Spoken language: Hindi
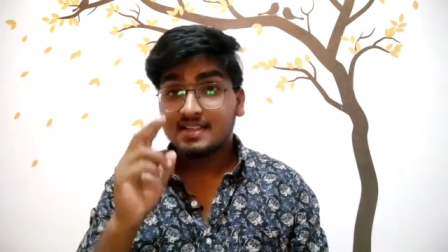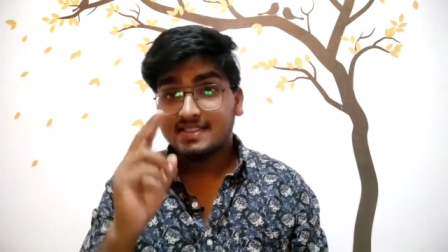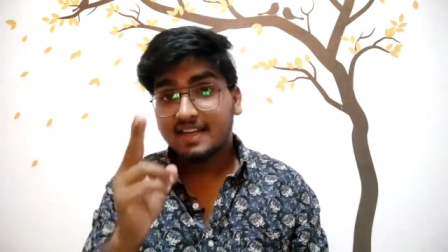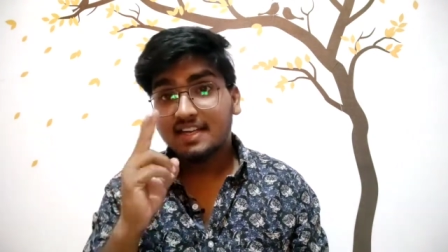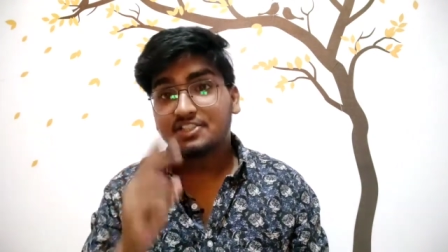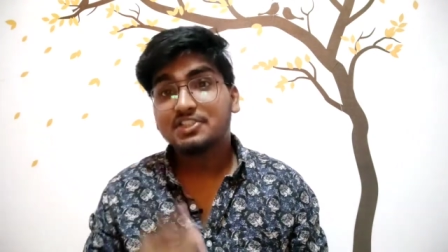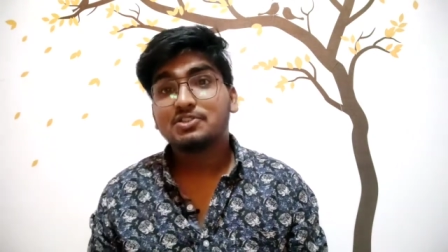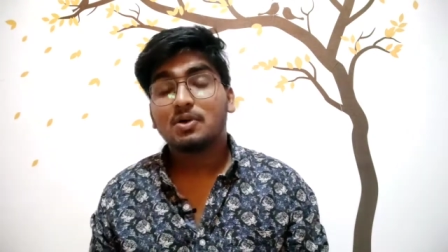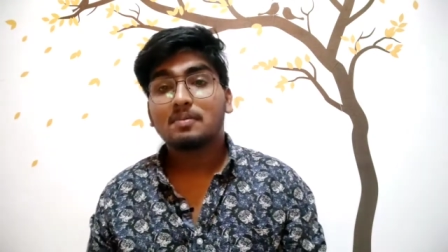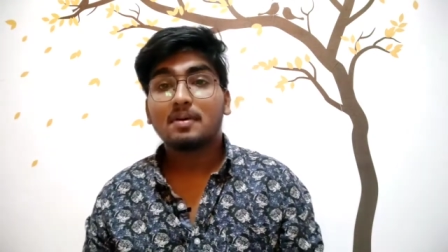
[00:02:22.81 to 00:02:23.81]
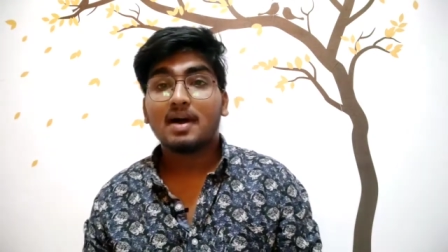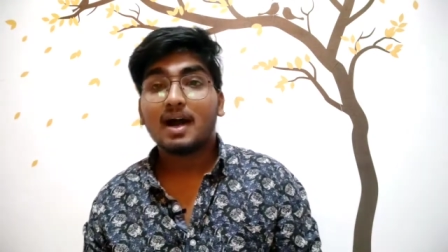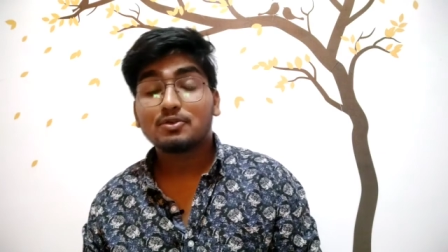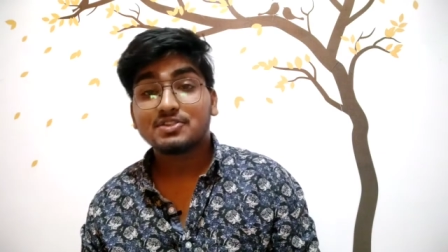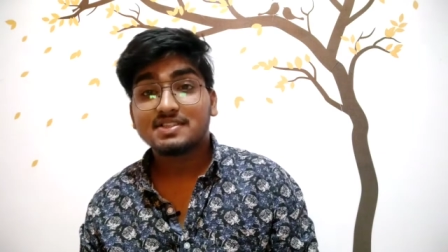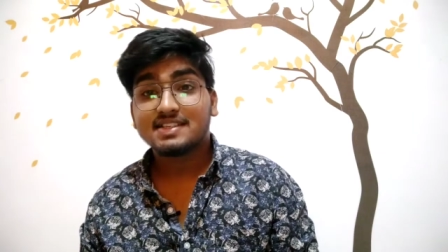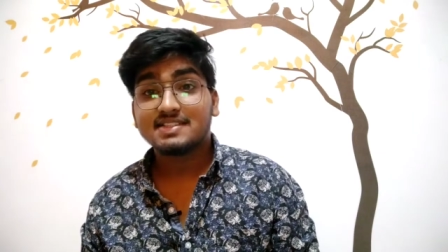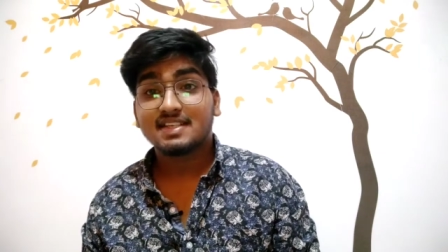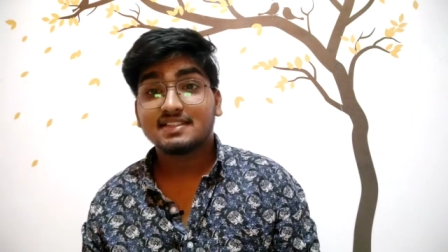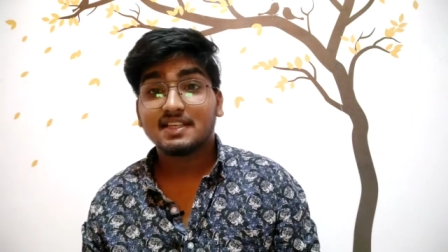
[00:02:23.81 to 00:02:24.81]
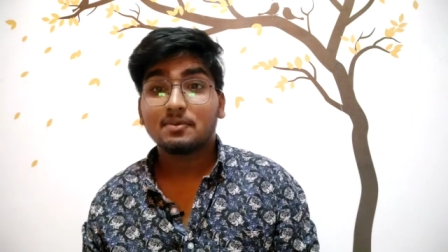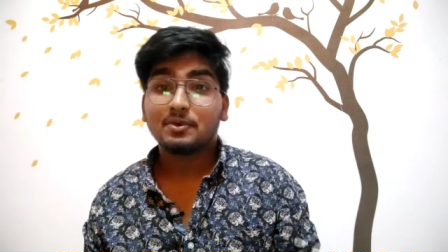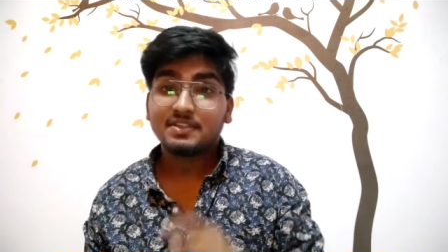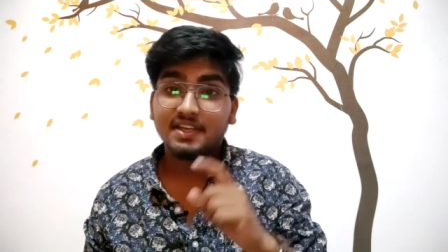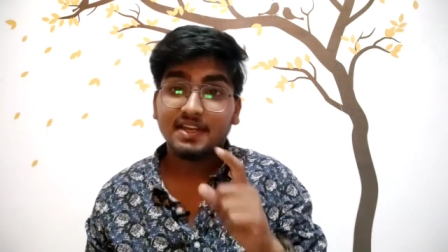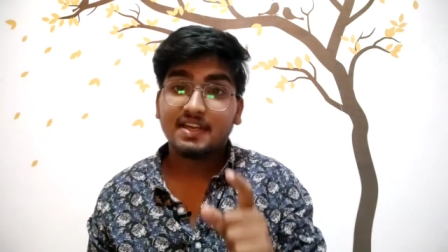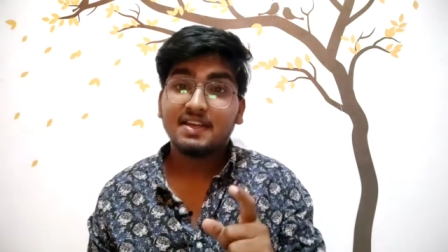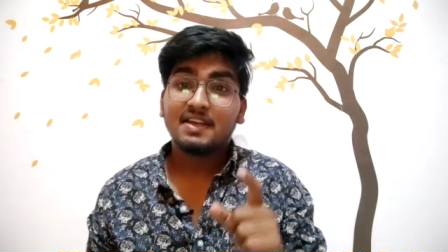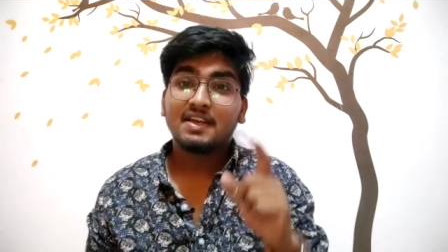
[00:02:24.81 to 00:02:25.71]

सेकेंड चीज़ जो हम उससे सीख सकते हैं वो ये है